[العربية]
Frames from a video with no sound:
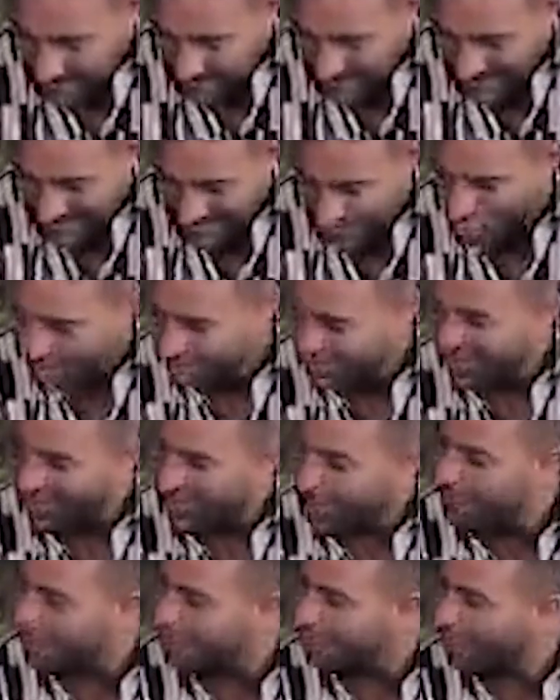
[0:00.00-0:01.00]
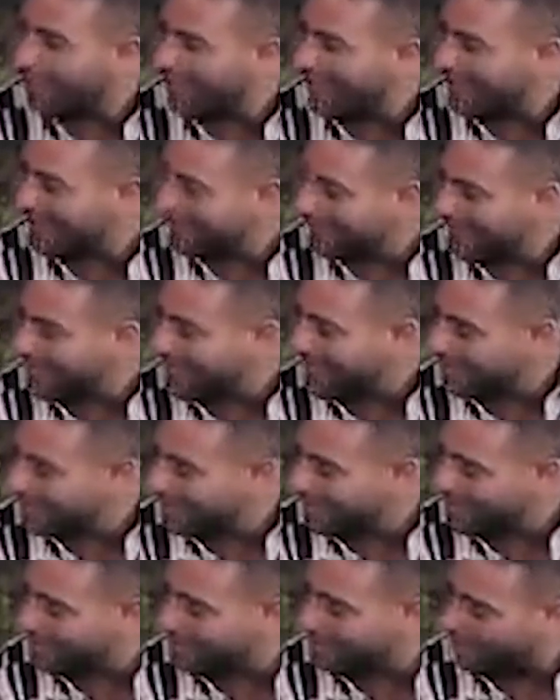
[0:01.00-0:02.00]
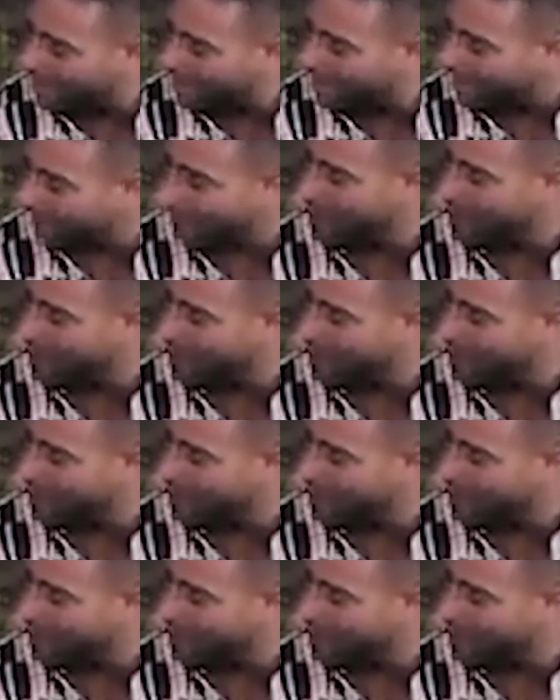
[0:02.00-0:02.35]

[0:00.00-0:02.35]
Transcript: التعادل بتاع ايفرتون اخر دقيقه دي آه،